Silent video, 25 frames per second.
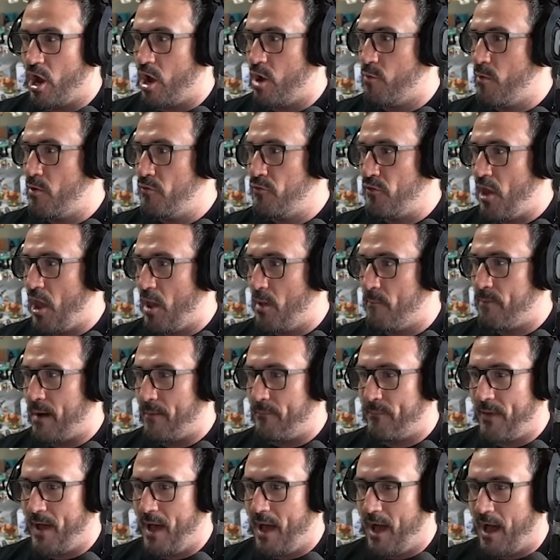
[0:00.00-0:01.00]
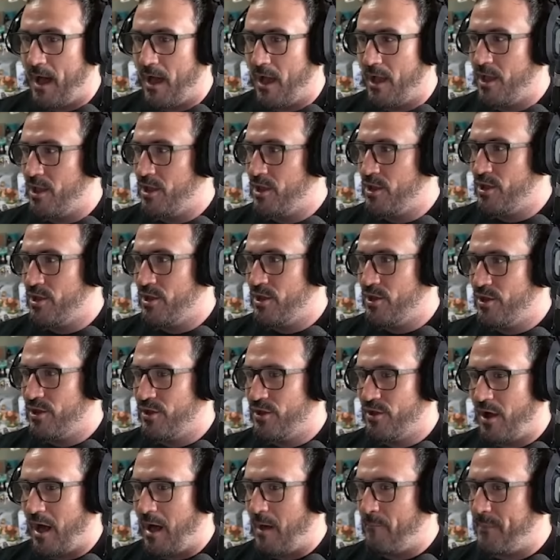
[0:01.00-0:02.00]
el bíceps, papá.
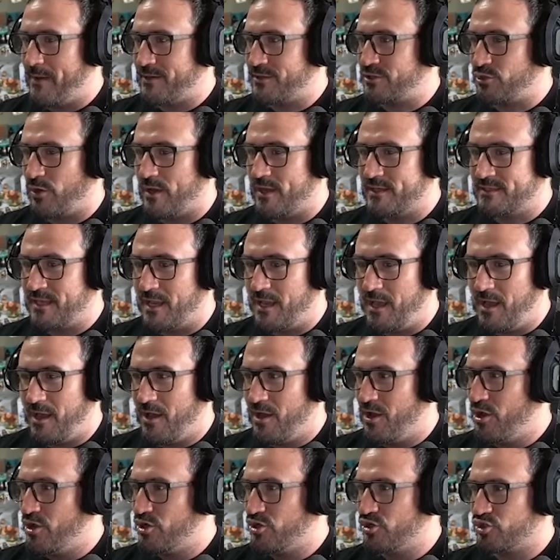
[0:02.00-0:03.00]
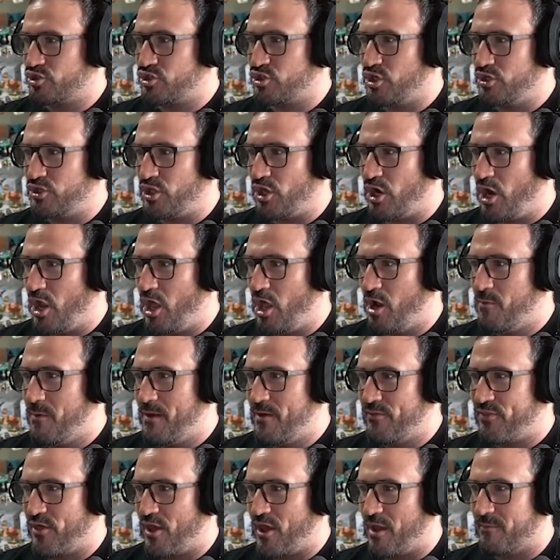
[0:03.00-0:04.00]
¿Has visto esa? Yo tirado del
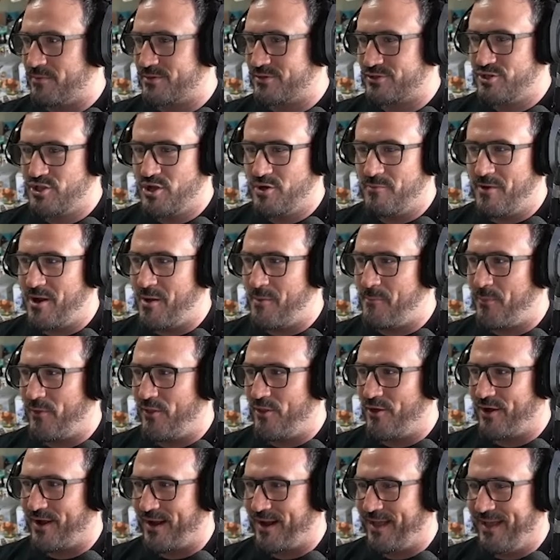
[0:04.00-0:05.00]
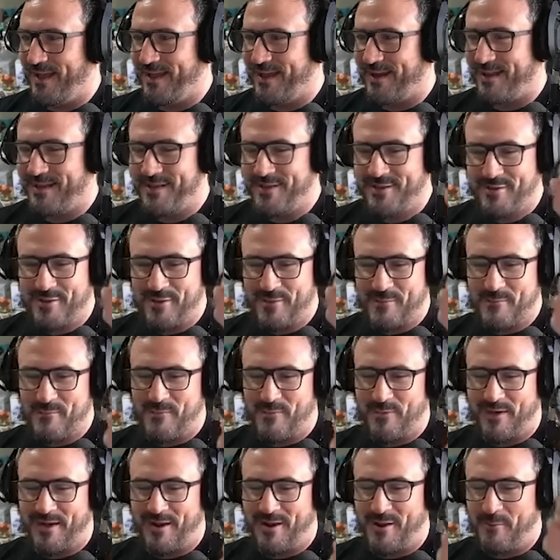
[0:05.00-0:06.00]
bíceps, no me lo puedo creer.
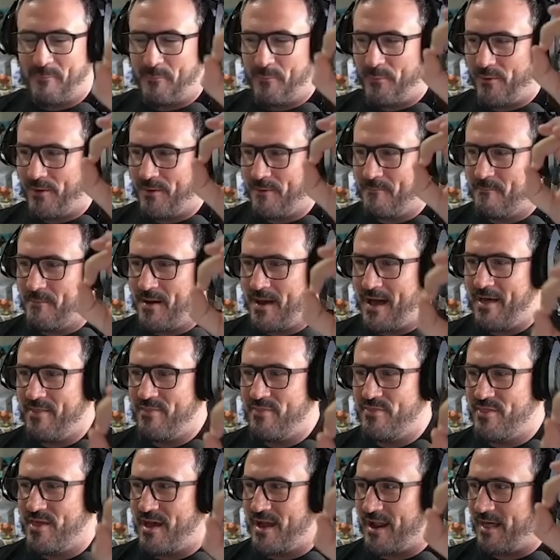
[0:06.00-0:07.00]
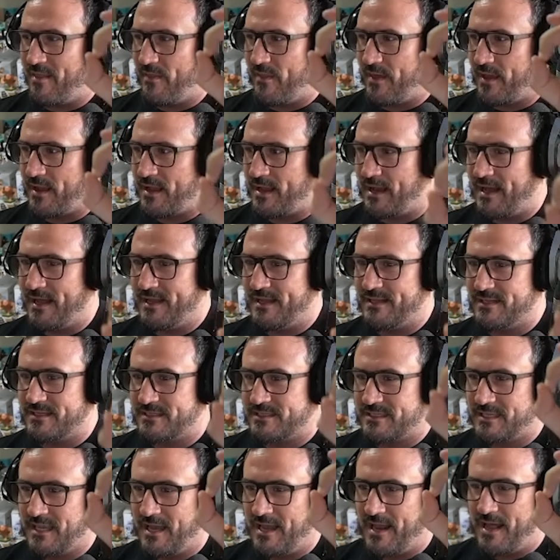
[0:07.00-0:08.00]
Bueno, pues manda a
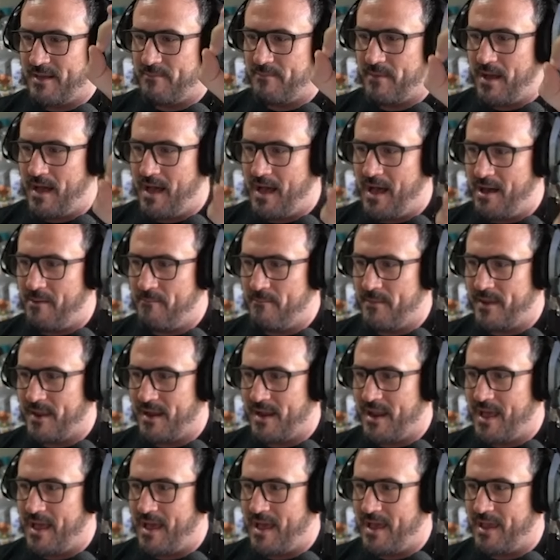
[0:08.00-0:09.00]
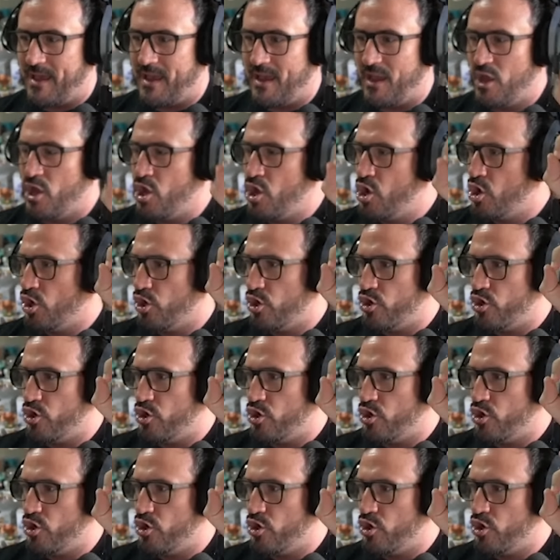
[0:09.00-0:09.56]
descansar a Mahamela,